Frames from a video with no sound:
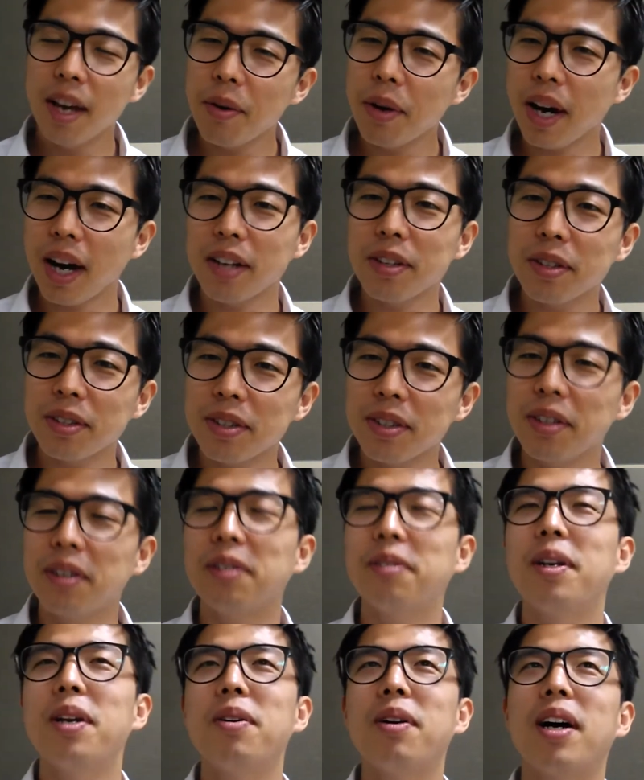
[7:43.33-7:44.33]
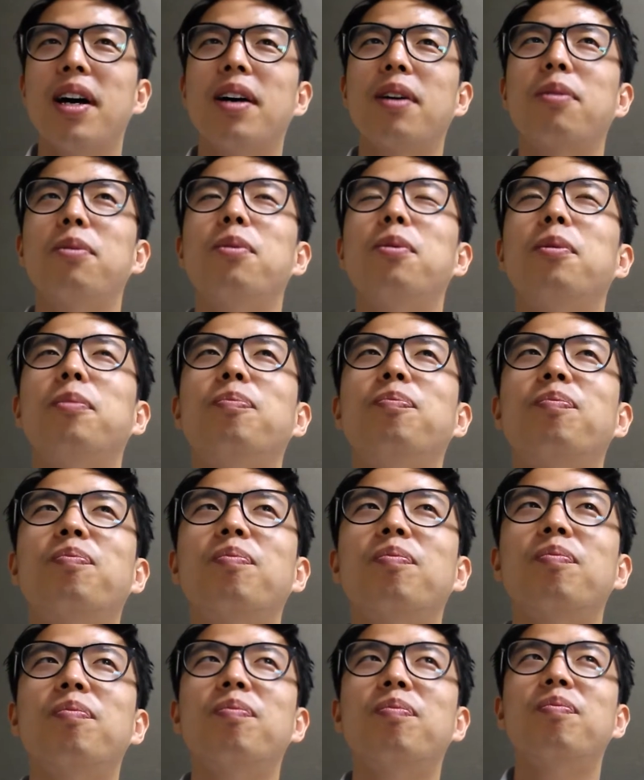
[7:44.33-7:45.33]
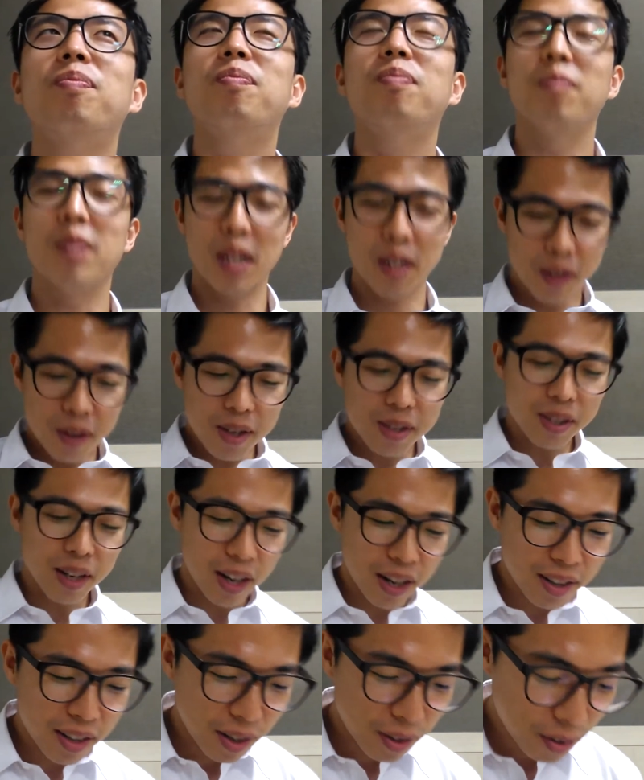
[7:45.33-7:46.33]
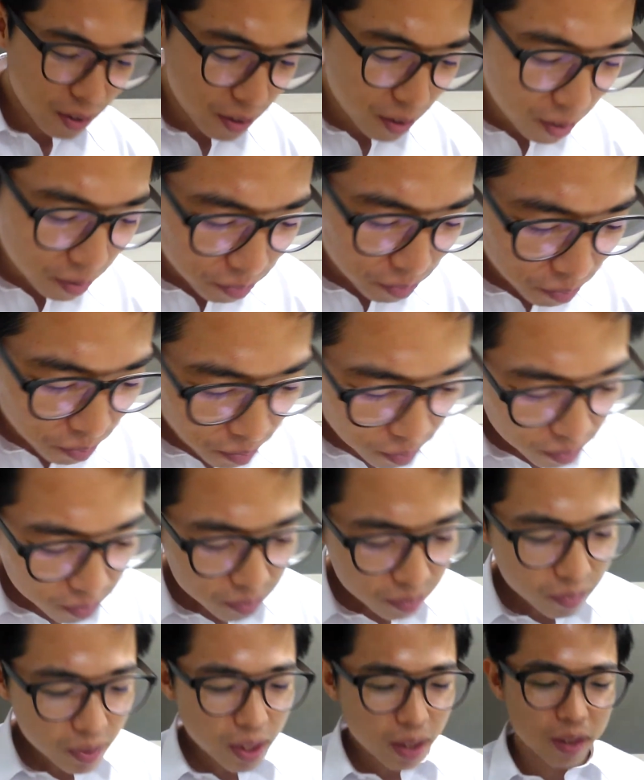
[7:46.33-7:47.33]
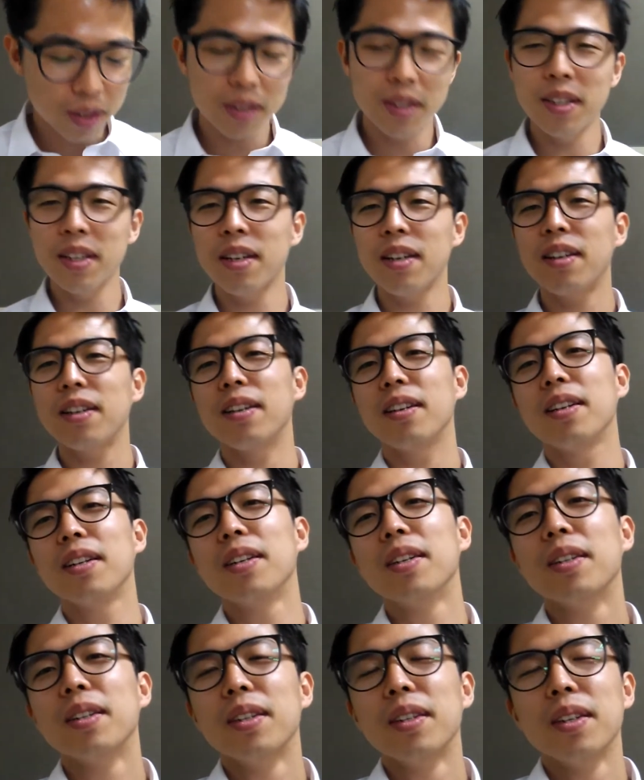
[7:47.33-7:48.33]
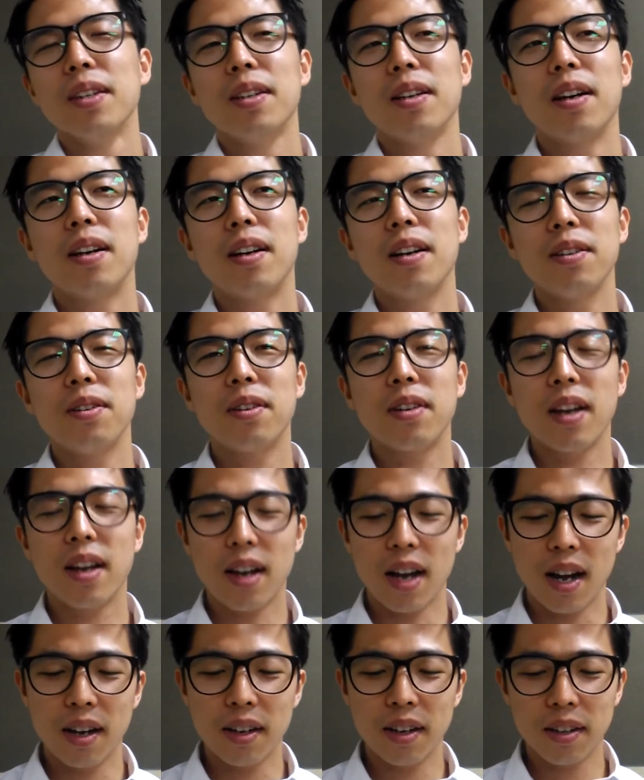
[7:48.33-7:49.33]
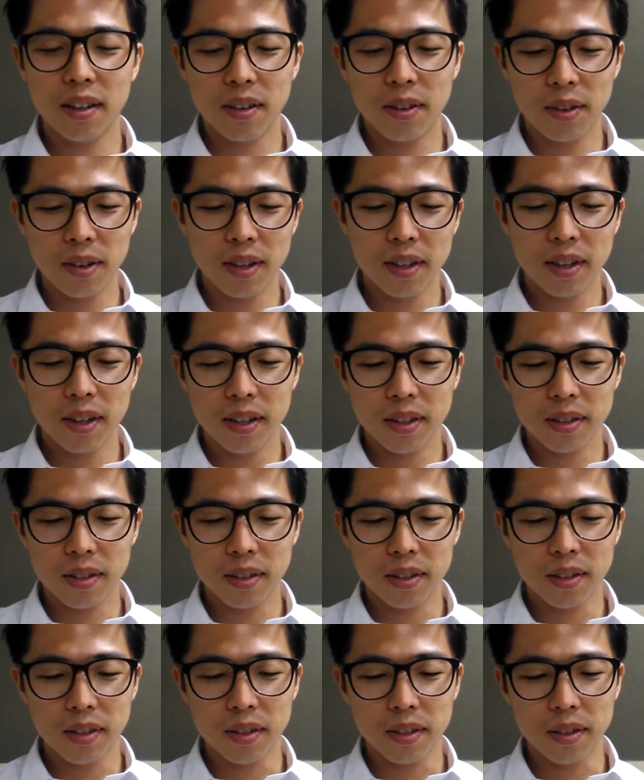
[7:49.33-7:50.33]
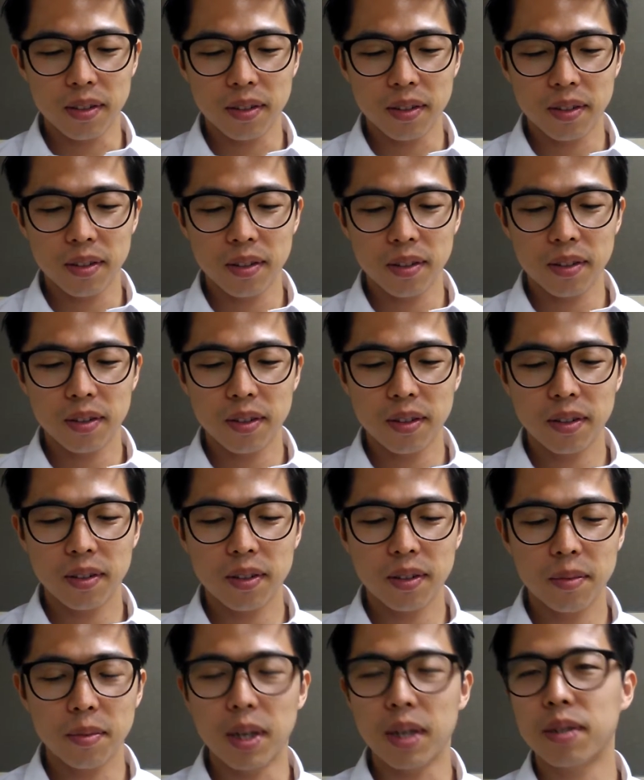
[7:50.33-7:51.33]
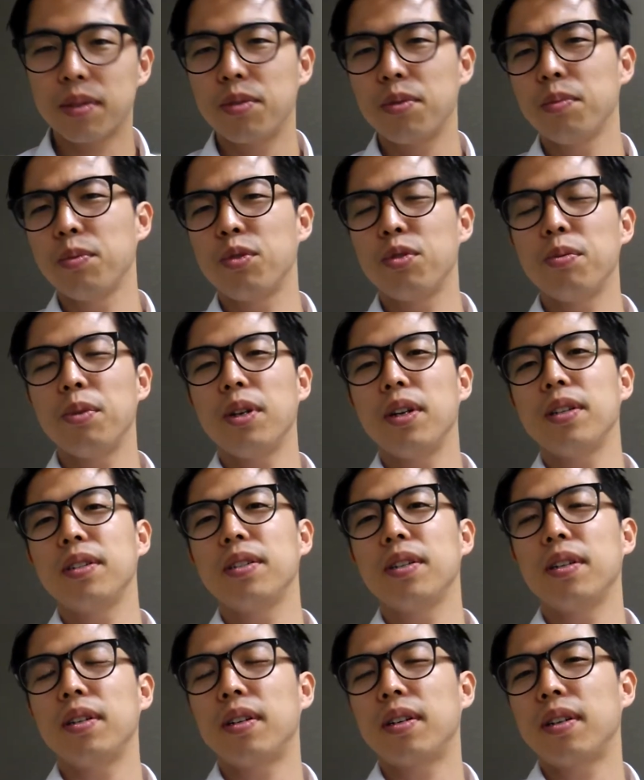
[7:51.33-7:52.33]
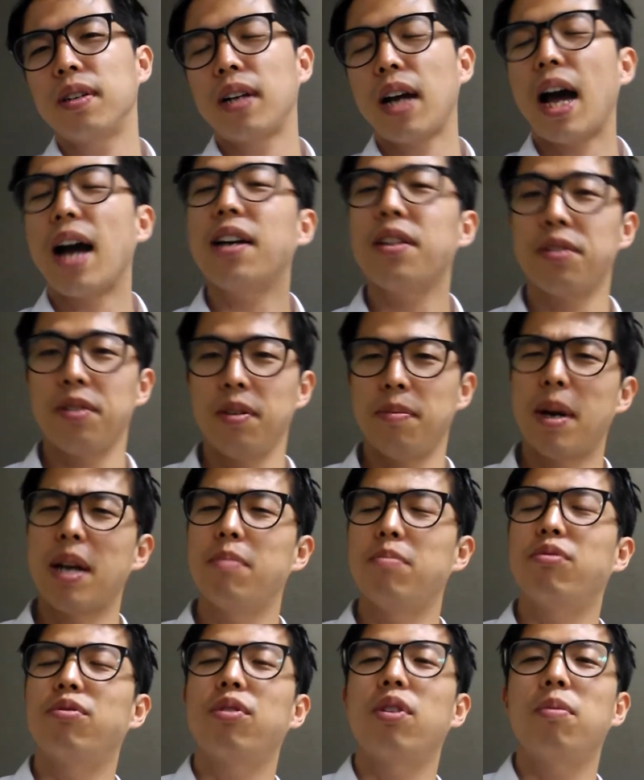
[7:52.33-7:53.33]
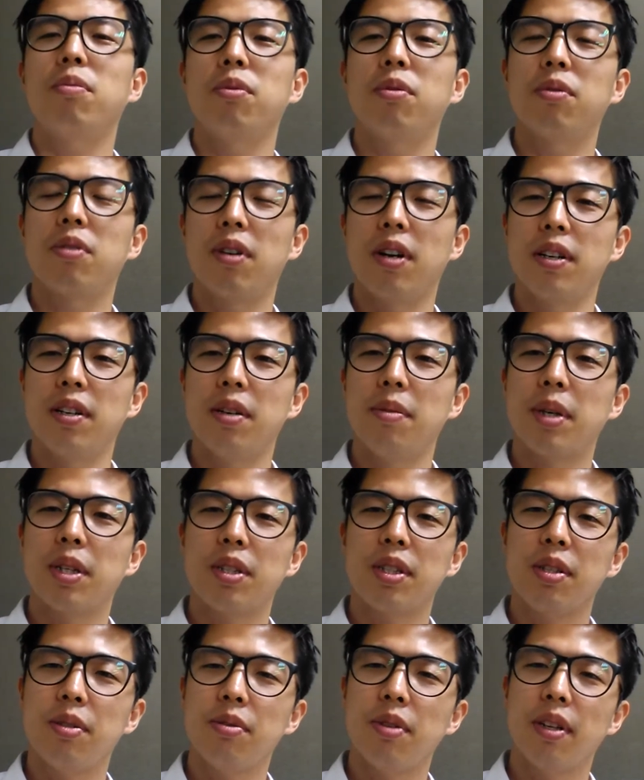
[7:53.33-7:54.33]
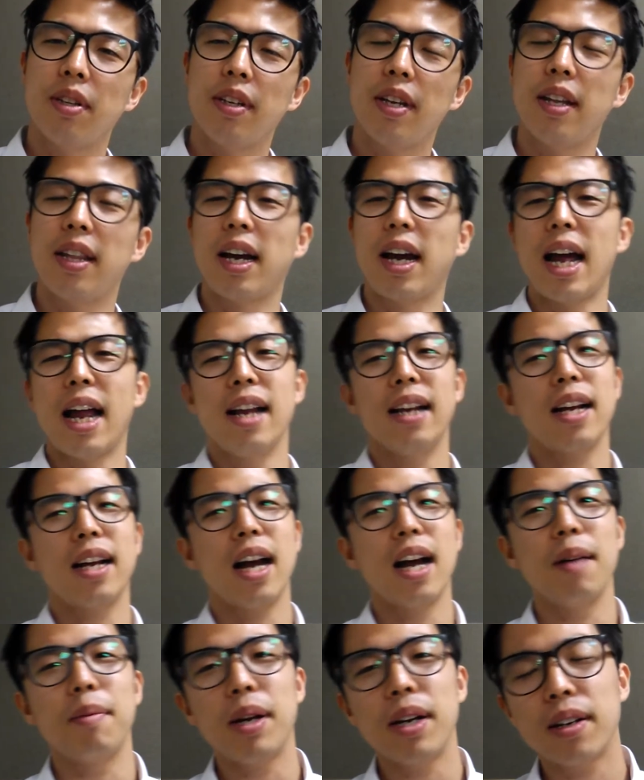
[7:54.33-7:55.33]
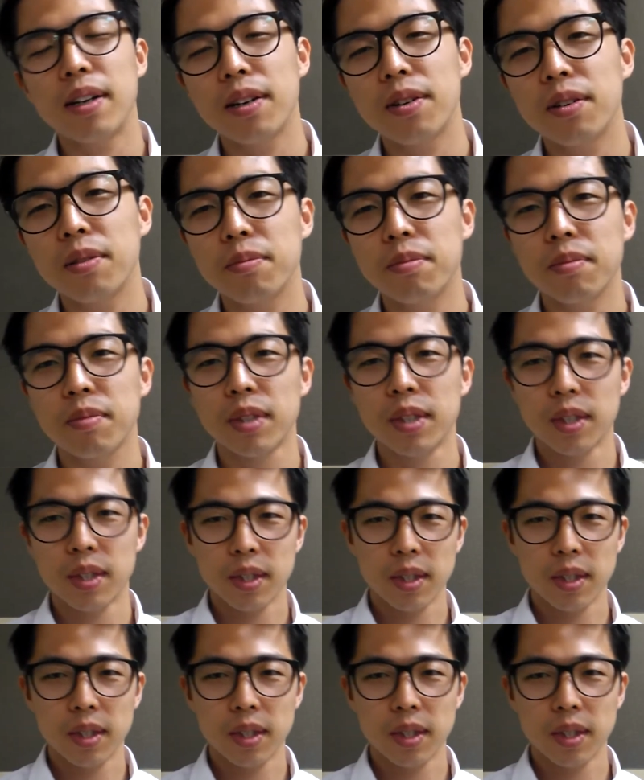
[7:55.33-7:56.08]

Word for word: 해외 가셨어요. 해외 갔고, 그렇게 해서 가게 된 거예요. 근데, 약간 이렇게 간 거에 대해서, 막 좀 주변에 이제 가기 전에 많이 물어볼 거 아니야? 막 친구들한테. 야, 나 갈까 말까? 그럼